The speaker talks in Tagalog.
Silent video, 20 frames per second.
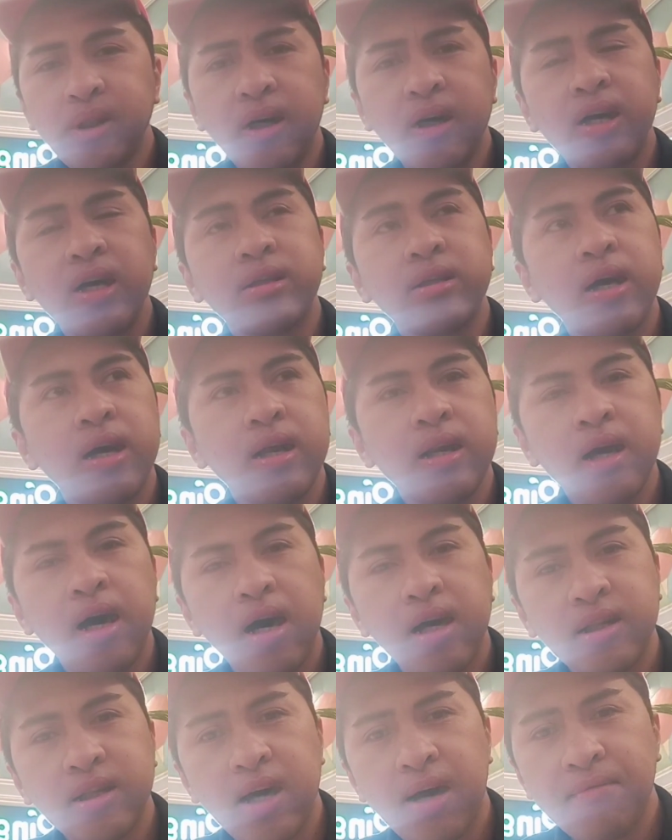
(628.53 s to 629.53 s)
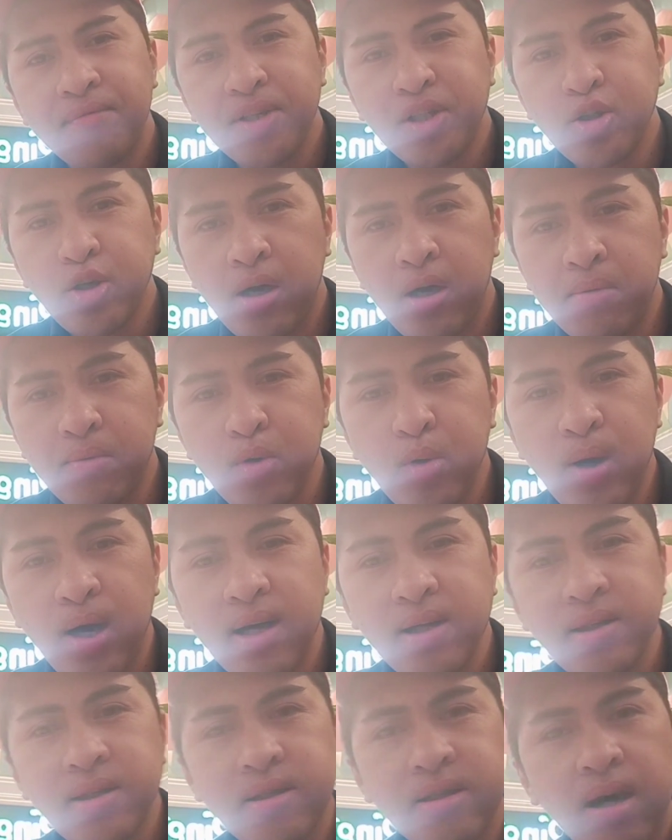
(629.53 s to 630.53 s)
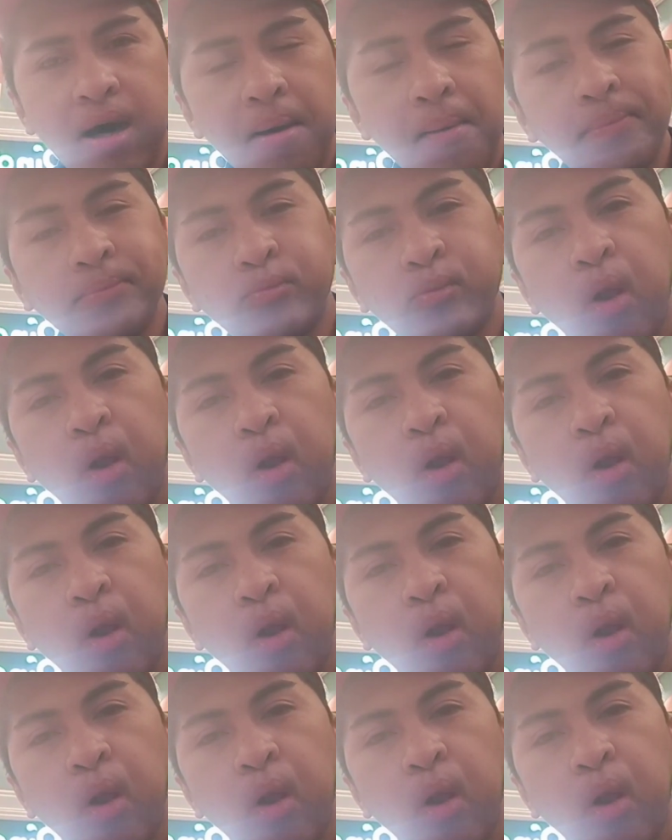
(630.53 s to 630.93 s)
ingat kayong lahat. God bless you everyone. Sa,